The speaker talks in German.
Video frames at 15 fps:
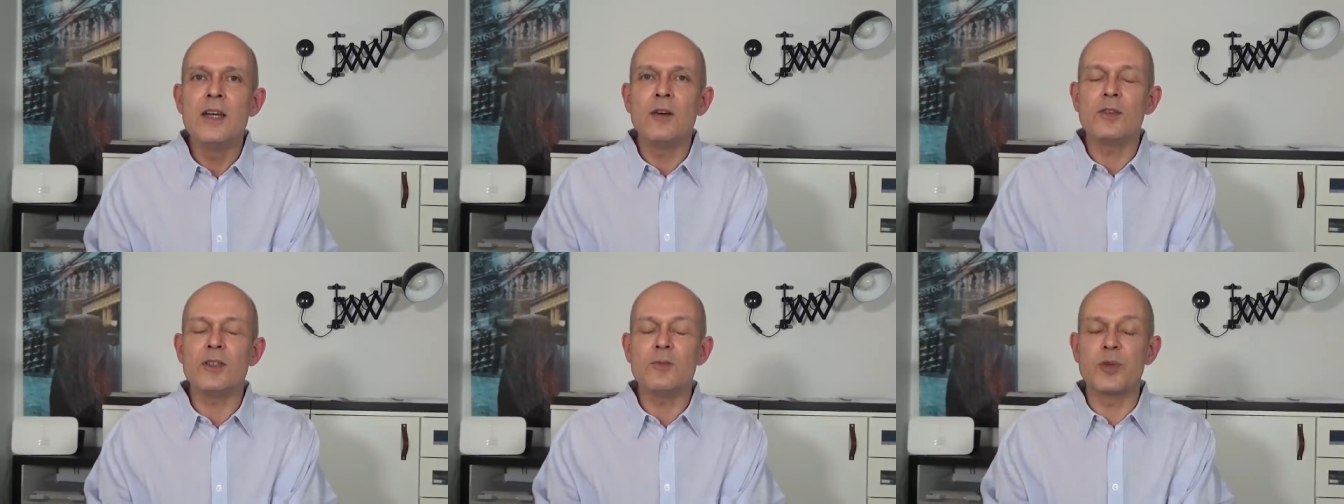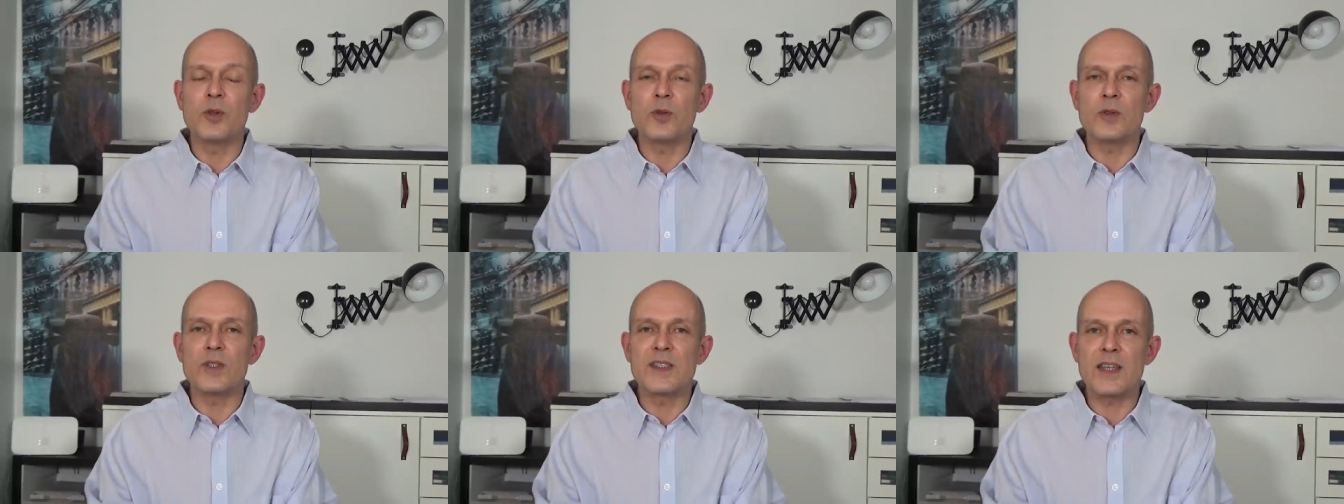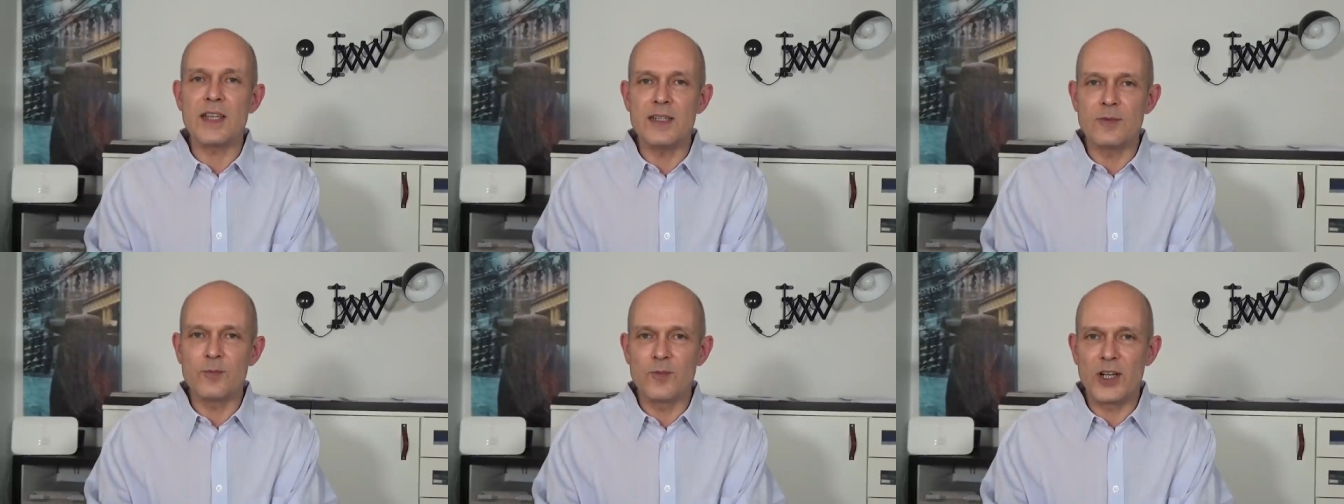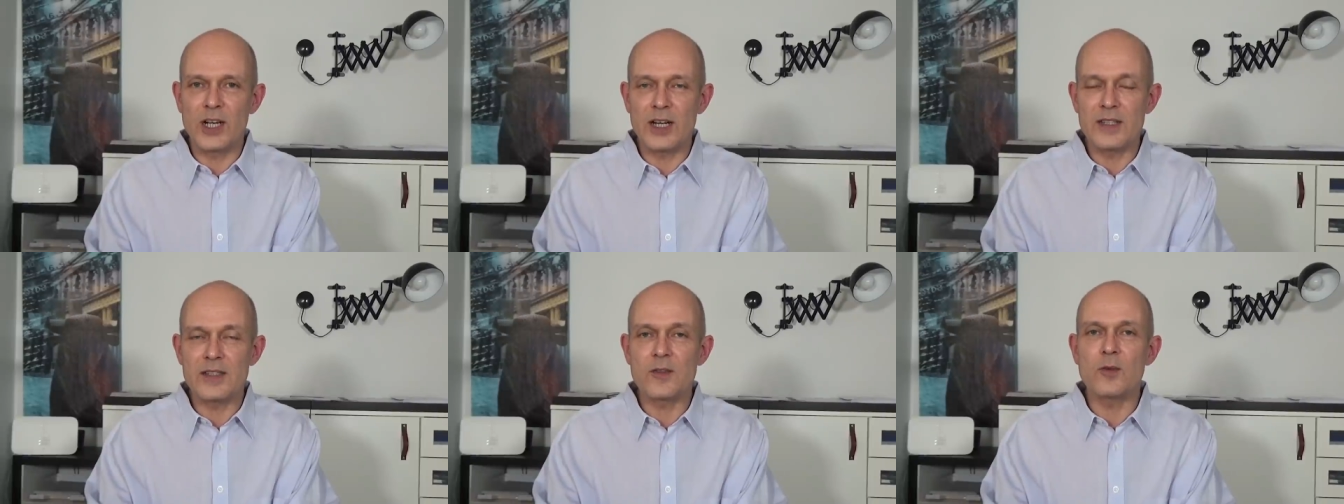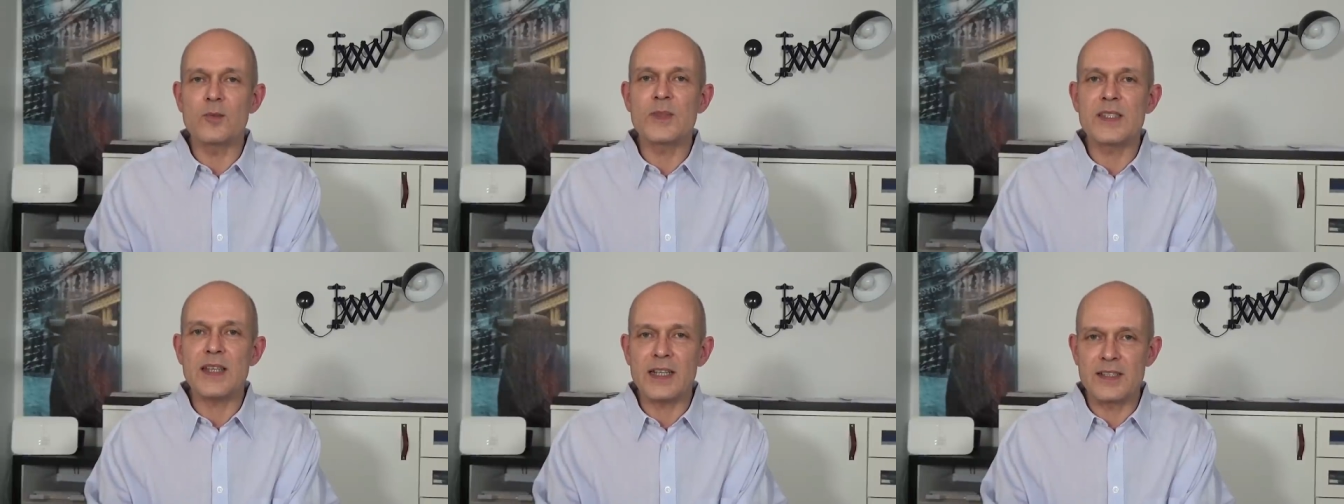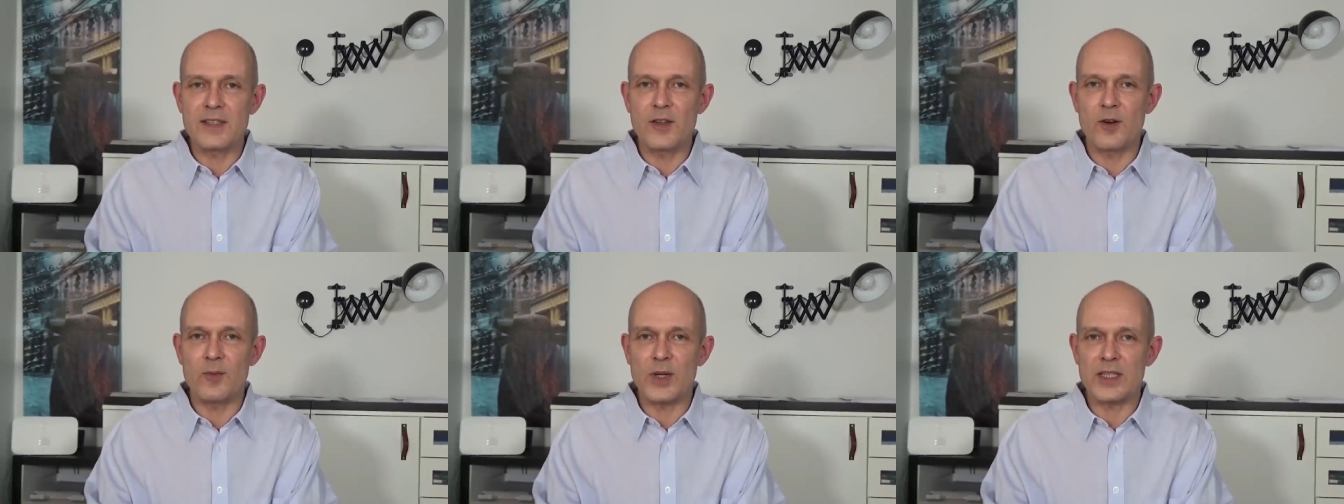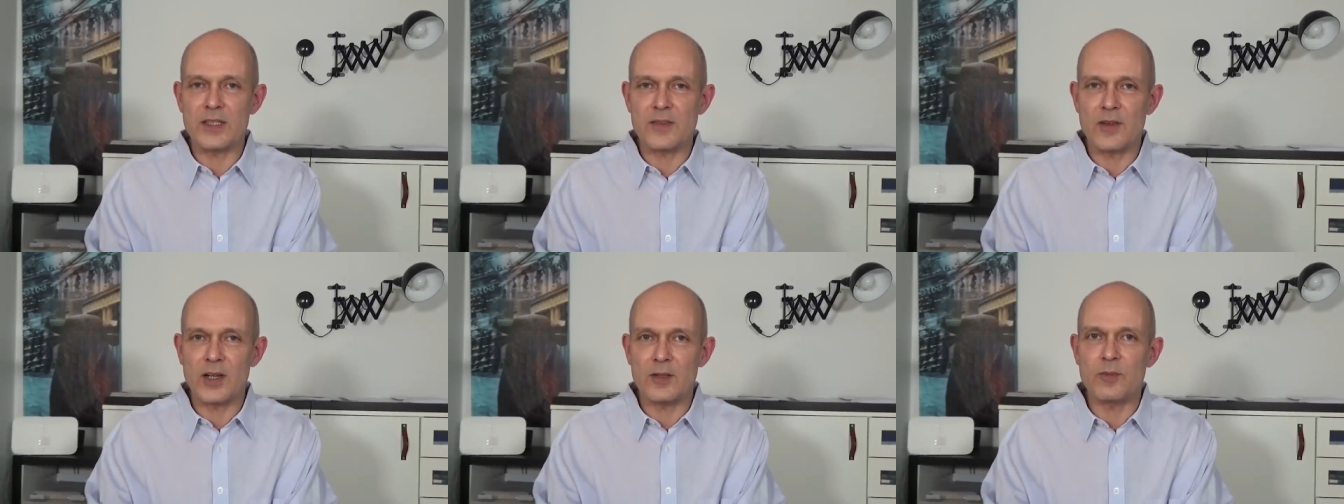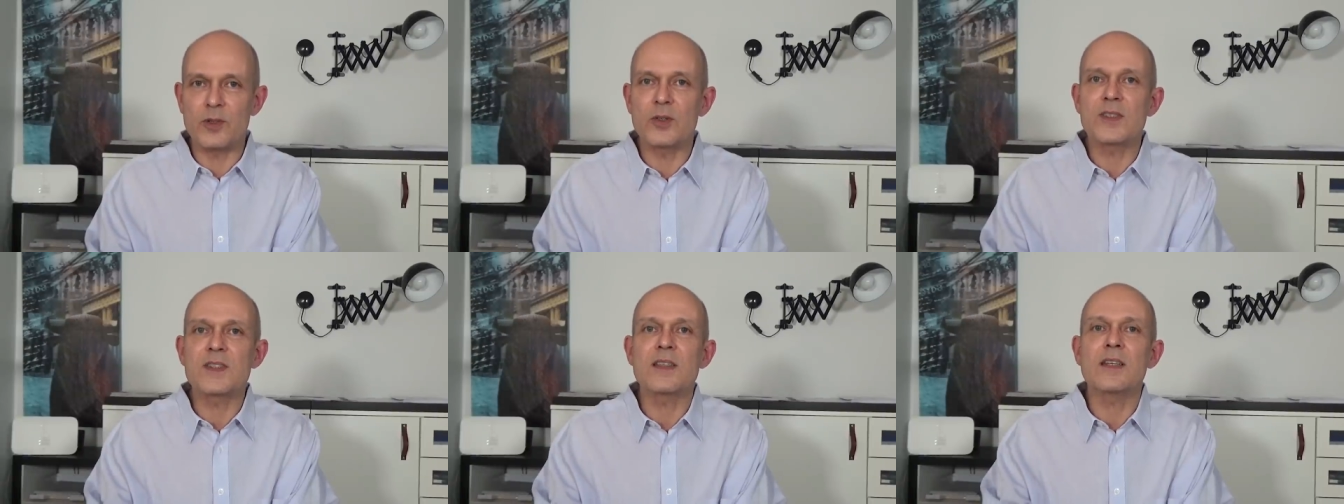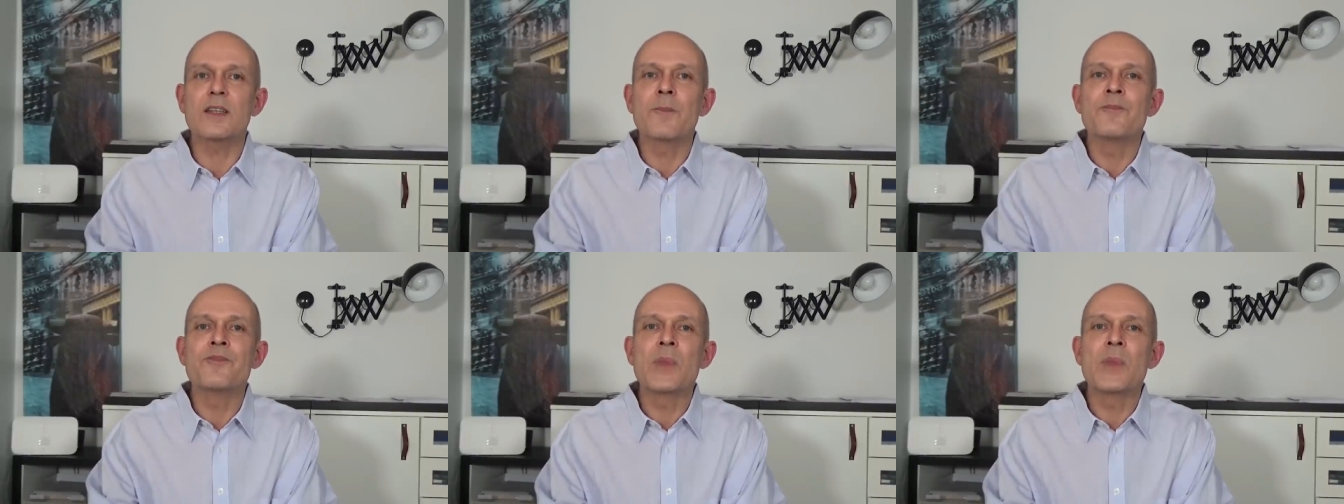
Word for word: und die Produzentenpreise um 6,2%. Prozent.